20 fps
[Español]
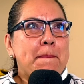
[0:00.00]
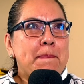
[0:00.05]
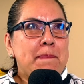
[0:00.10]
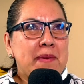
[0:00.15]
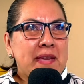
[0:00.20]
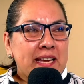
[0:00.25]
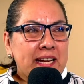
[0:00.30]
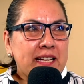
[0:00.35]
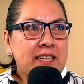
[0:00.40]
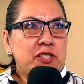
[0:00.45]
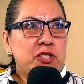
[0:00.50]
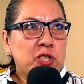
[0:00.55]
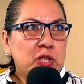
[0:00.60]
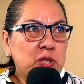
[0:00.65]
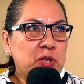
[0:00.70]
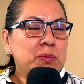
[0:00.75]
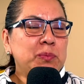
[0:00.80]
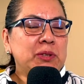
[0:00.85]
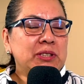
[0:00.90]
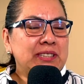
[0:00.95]
Mira,
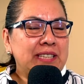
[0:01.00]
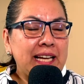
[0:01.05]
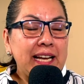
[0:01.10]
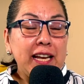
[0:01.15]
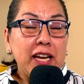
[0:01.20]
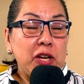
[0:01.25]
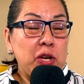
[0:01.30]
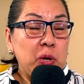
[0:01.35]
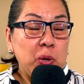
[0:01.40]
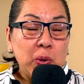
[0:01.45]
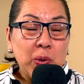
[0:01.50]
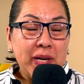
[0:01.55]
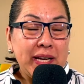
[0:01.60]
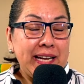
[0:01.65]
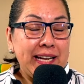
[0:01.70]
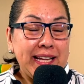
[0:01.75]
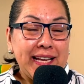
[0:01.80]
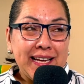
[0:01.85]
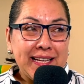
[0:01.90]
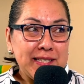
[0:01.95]
yo como tal no
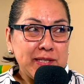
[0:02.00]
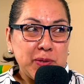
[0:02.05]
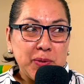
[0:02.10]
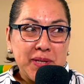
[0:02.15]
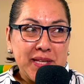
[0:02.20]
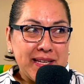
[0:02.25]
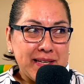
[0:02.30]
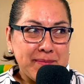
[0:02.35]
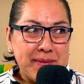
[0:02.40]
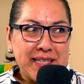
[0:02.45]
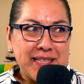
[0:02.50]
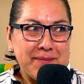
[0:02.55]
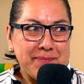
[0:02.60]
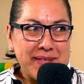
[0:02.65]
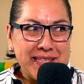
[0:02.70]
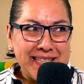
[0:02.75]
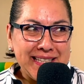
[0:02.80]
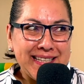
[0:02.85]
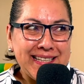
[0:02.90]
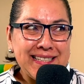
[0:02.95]
quería estudiar
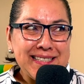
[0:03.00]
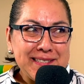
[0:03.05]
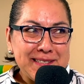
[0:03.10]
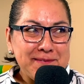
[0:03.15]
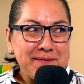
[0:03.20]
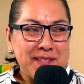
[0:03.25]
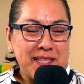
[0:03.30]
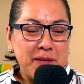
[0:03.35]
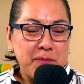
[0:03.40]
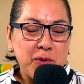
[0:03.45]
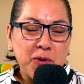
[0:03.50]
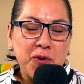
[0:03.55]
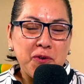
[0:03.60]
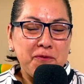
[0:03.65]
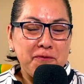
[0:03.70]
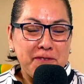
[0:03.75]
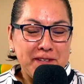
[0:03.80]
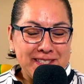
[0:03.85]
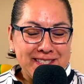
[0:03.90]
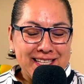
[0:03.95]
matemáticas, debo
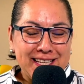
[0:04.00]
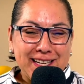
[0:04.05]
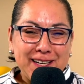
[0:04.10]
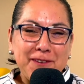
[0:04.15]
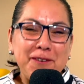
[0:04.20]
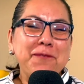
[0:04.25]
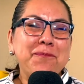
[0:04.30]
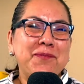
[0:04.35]
confesarlo.